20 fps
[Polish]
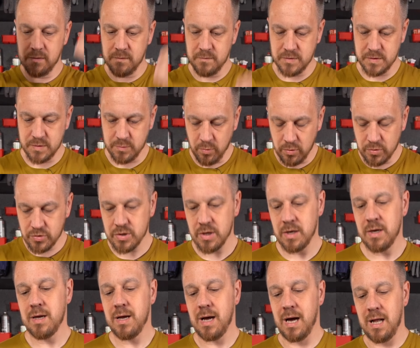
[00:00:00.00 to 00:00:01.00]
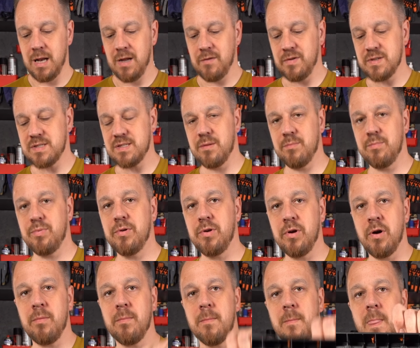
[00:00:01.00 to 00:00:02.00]
wzdłuż, ale
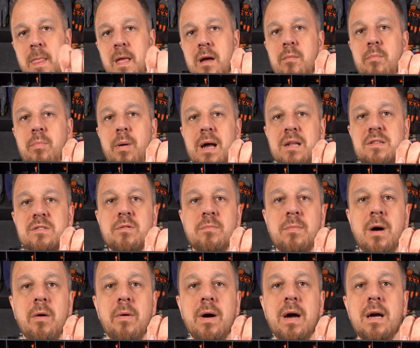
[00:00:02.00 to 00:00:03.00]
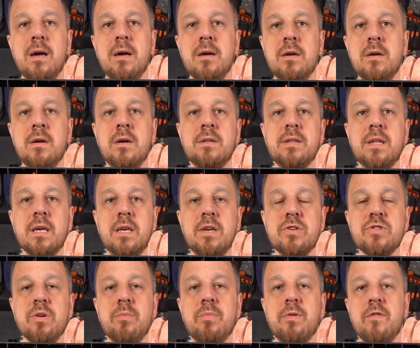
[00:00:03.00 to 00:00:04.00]
występują bardzo małe takie
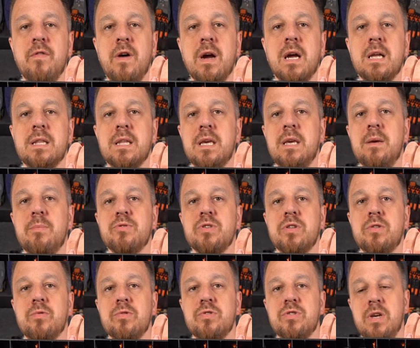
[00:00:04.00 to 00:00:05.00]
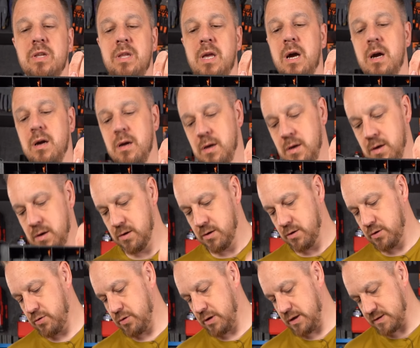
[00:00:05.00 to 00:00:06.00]
żebrowanka, takie przetłoczenia,
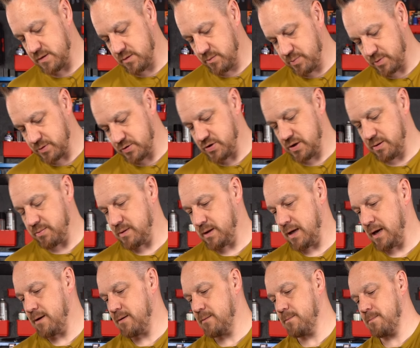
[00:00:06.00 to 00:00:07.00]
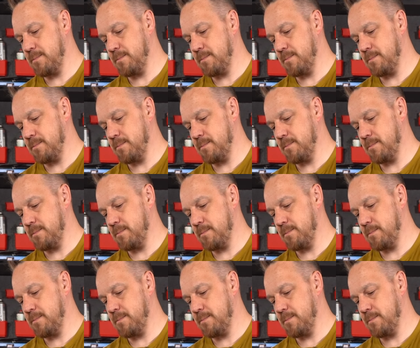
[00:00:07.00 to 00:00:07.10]
które są potrzebne